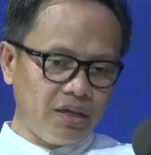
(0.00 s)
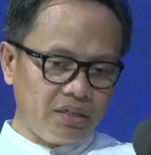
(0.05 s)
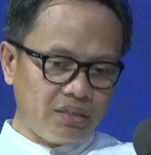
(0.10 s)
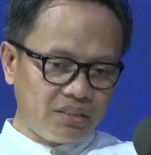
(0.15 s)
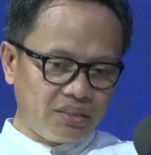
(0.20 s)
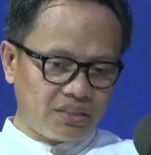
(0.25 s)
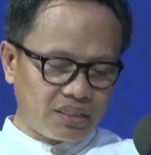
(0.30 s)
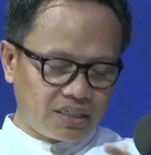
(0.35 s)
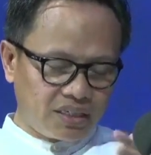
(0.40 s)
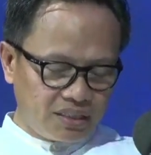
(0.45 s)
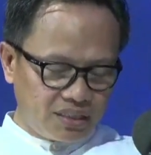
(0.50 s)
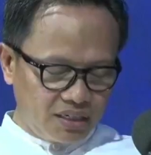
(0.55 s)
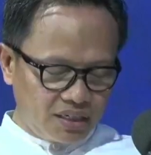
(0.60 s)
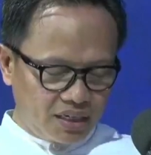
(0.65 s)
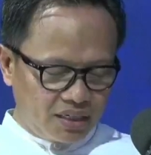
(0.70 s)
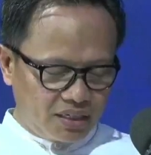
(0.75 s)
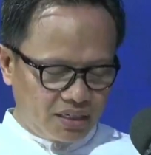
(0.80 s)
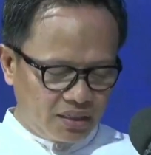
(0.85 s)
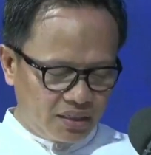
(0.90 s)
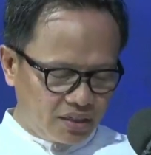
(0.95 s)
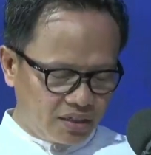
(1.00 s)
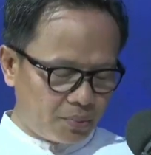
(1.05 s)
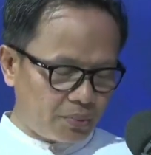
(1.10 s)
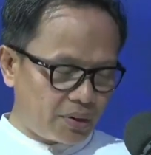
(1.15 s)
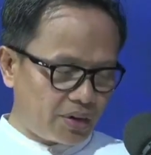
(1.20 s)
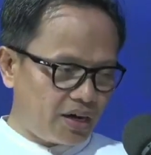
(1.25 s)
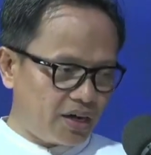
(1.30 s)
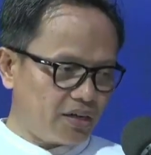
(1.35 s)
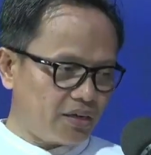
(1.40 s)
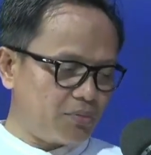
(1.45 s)
seketika dia tidak
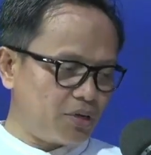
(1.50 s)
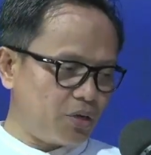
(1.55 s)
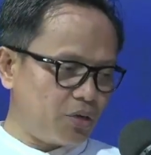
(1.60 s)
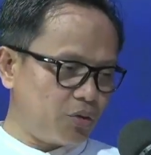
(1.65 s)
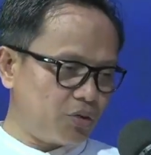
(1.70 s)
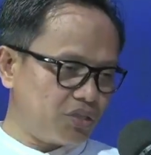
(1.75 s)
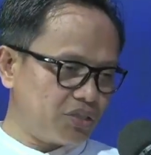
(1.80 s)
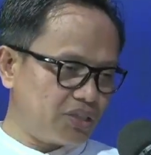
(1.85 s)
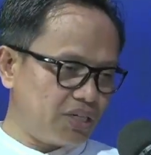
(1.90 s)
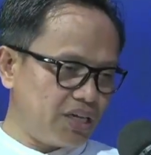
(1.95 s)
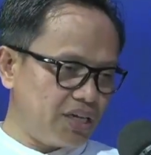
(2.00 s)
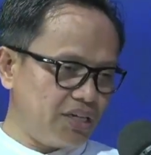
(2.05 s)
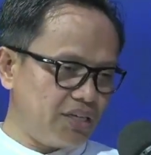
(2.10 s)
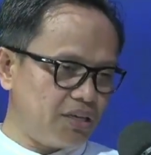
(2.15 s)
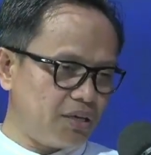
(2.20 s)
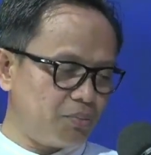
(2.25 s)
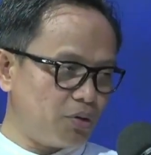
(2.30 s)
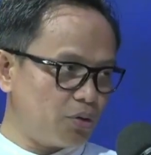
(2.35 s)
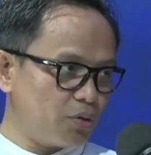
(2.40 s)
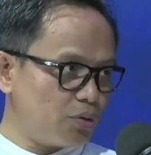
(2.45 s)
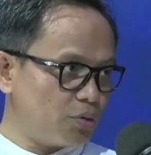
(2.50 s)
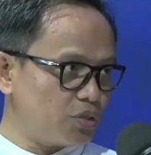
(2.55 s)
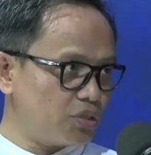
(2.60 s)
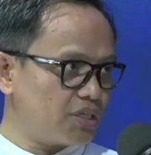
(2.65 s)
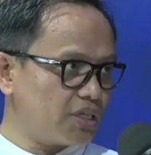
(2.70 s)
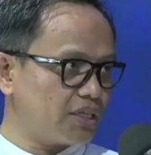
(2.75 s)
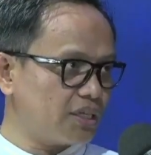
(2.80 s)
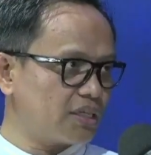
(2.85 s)
berhak menguasai dan mengurus yeah.